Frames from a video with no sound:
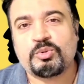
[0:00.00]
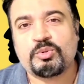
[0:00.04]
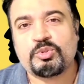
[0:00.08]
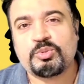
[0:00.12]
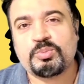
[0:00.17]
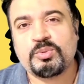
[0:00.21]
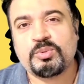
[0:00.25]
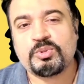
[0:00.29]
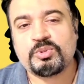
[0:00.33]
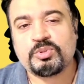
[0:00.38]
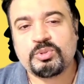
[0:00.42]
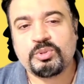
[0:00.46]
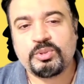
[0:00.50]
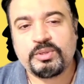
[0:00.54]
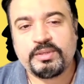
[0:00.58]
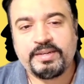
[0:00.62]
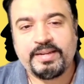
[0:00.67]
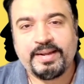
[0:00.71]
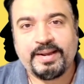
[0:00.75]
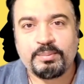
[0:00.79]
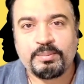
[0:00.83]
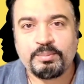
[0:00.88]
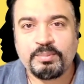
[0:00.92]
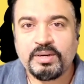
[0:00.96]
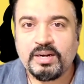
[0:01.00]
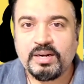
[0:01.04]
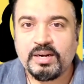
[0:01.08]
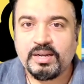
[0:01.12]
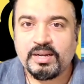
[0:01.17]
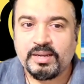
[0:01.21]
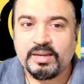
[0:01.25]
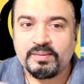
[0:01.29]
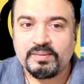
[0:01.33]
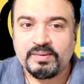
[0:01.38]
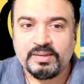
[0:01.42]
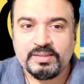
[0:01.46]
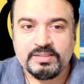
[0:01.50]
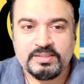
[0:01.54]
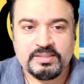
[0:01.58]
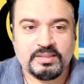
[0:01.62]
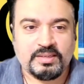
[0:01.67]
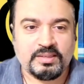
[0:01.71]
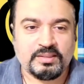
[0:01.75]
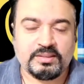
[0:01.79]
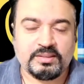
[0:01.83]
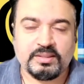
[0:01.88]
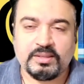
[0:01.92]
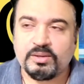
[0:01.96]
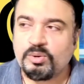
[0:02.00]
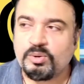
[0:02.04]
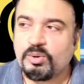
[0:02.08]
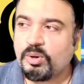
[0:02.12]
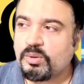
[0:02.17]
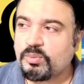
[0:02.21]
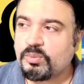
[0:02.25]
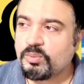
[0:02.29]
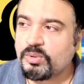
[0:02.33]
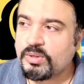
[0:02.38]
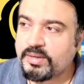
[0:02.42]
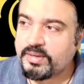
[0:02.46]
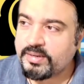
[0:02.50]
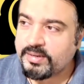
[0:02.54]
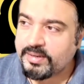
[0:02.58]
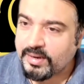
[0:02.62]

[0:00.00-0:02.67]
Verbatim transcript: और उसमें उसको डायमंड लगे हुए नजर आते हैं और वो